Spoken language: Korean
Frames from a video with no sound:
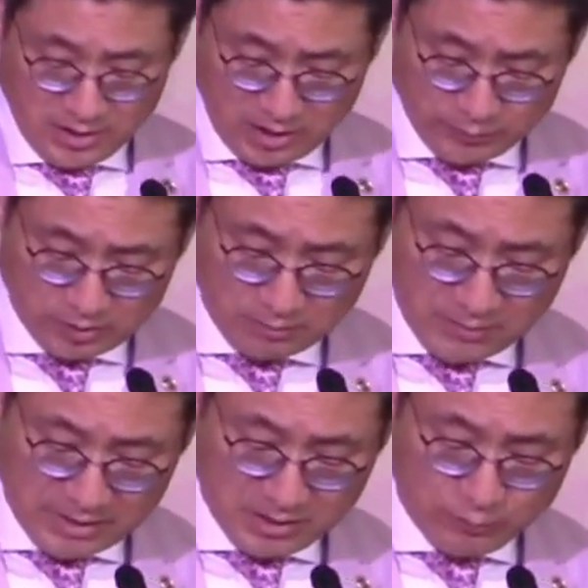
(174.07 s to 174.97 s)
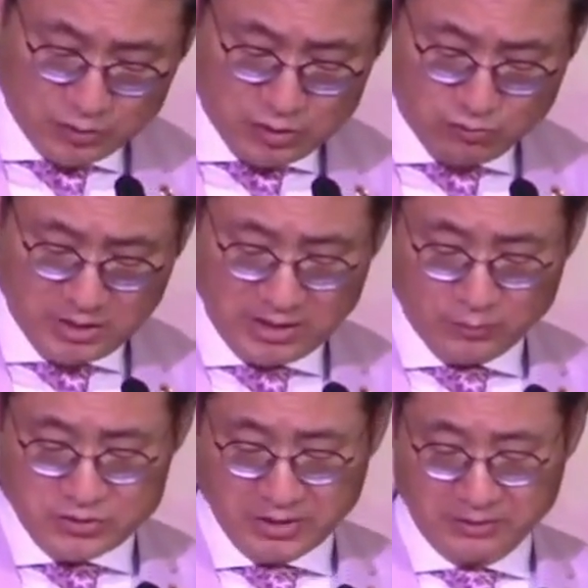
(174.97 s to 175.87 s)
여러분들 마태복음 19장에
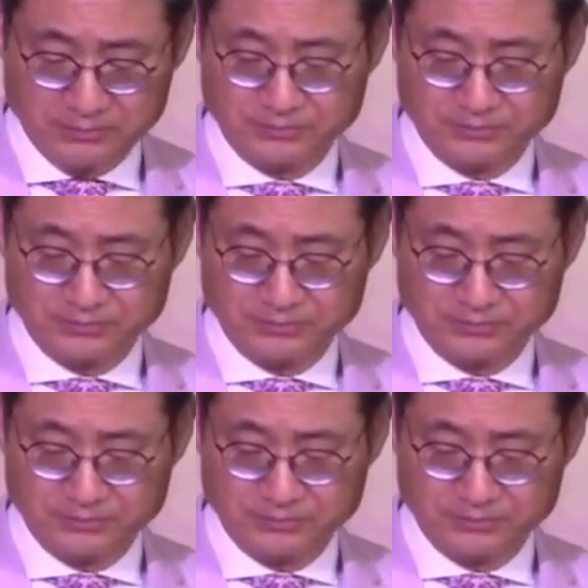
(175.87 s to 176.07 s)
보세요.